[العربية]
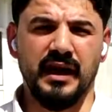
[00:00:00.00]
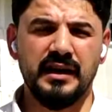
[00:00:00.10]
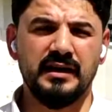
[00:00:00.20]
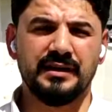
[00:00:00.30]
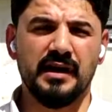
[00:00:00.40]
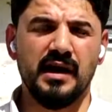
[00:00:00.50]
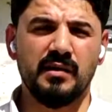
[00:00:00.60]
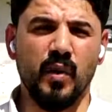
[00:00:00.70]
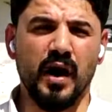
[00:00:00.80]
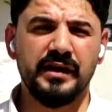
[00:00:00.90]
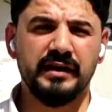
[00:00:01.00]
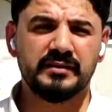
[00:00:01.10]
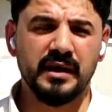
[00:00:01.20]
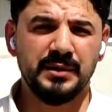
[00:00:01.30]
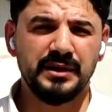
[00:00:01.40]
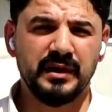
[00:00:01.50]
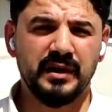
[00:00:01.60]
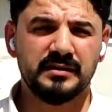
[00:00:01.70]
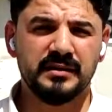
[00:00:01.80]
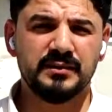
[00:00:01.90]
العراق معاناة
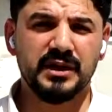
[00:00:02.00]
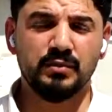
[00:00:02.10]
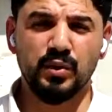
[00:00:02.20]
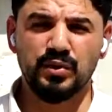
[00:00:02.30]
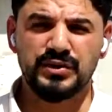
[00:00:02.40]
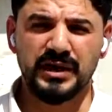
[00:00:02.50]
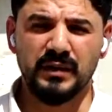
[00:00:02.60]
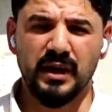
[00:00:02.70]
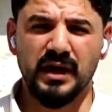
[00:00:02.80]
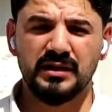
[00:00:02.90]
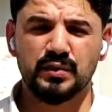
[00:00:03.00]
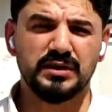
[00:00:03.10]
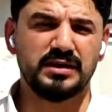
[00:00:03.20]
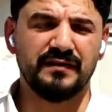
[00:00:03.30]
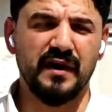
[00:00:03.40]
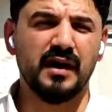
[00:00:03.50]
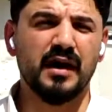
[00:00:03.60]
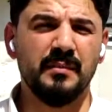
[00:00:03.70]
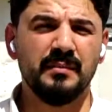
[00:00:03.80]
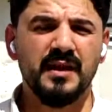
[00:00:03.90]
كبيرة تمتد منذ سنوات
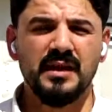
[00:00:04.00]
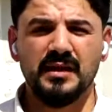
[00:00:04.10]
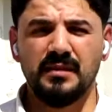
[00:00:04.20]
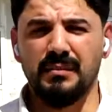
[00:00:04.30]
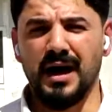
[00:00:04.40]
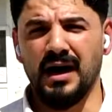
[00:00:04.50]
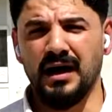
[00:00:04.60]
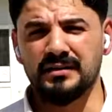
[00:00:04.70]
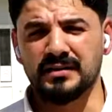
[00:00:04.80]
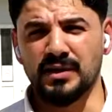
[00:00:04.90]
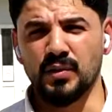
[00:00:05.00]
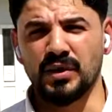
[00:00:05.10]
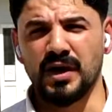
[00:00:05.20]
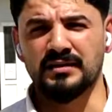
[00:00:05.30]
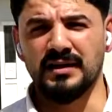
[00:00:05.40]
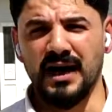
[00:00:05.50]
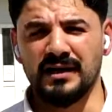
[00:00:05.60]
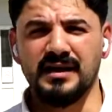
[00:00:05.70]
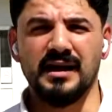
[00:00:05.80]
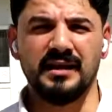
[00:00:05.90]
وتتفاقم مع تطورات
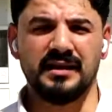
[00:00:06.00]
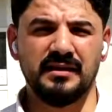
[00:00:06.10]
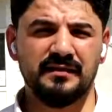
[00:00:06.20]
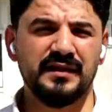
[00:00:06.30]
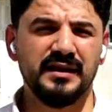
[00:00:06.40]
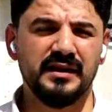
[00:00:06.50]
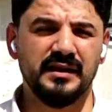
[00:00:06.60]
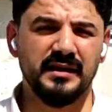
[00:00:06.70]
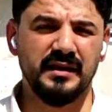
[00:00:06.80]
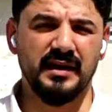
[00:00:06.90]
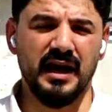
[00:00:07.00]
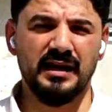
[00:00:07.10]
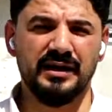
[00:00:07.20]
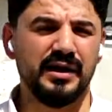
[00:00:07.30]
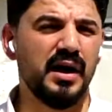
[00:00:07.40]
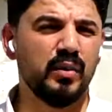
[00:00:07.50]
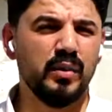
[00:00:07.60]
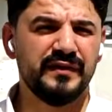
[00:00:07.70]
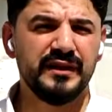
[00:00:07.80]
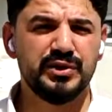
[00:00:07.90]
الأحداث في آه، العراق
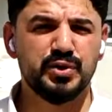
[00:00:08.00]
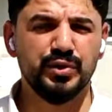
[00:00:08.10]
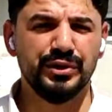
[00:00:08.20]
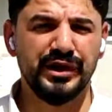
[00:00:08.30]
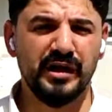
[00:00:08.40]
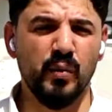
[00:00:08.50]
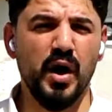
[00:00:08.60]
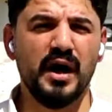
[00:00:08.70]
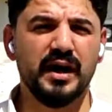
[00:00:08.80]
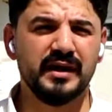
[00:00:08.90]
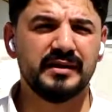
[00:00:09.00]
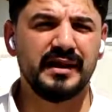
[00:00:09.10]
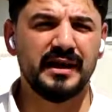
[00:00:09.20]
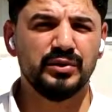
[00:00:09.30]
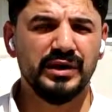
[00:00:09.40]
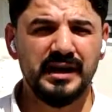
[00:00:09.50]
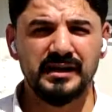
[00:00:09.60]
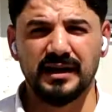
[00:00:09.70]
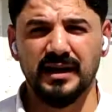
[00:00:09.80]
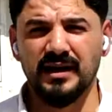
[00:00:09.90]
وفي سوريا مؤخرا كان
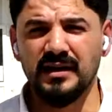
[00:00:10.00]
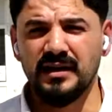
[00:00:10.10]
هنالك